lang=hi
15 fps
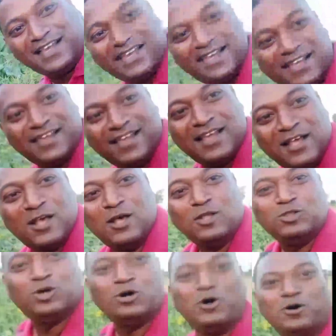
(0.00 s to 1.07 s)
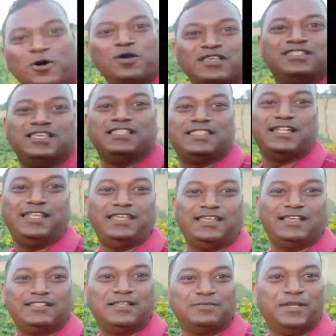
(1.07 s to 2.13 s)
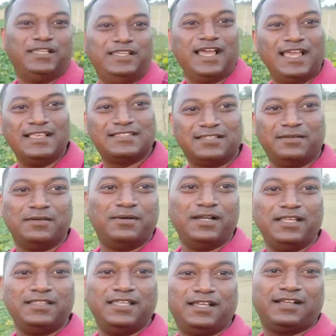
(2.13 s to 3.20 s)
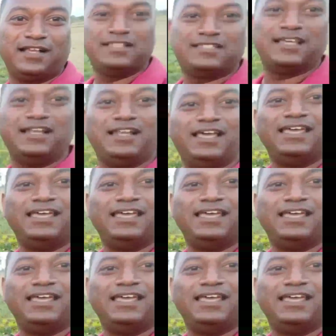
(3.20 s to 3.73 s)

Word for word: है तो इसी तरीके से भैया इस समय बड़ी दिक्कत चल